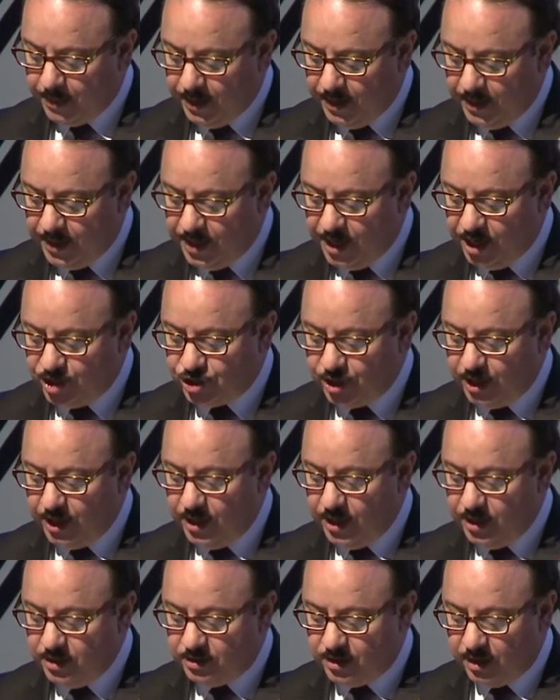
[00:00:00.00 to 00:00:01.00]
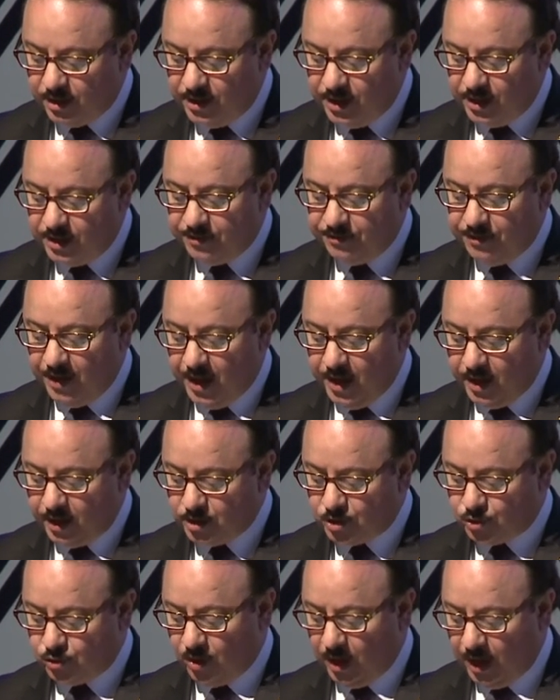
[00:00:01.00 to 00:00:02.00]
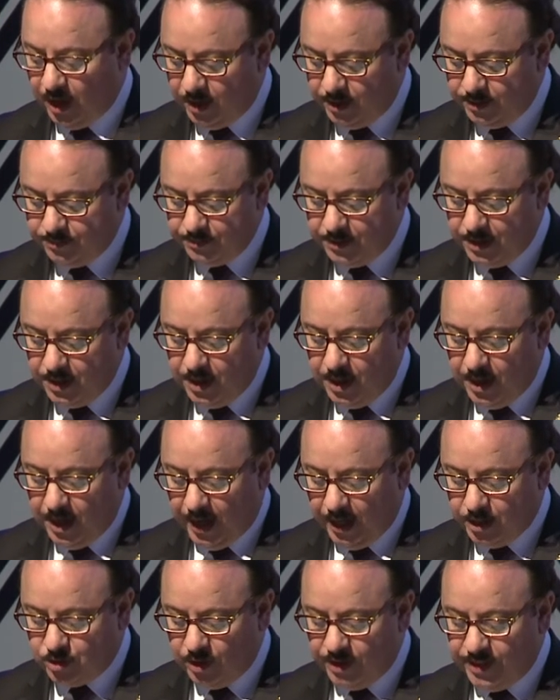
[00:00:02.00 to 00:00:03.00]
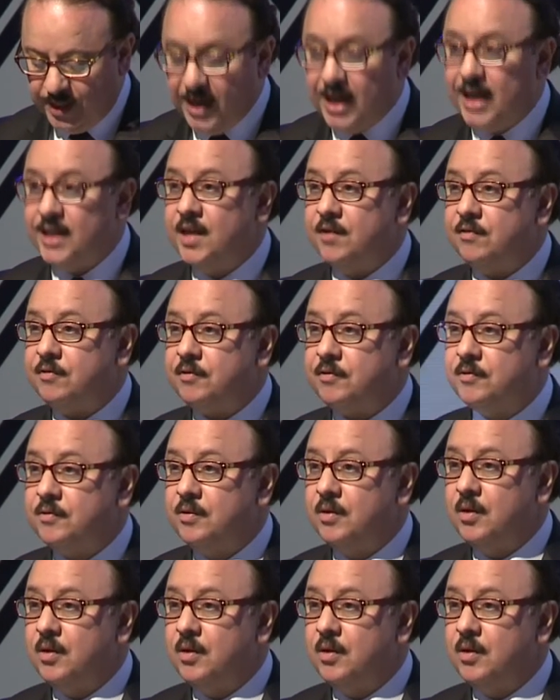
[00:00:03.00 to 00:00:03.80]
لنشر الإنترنت فائق السرعة حيث أن الهدف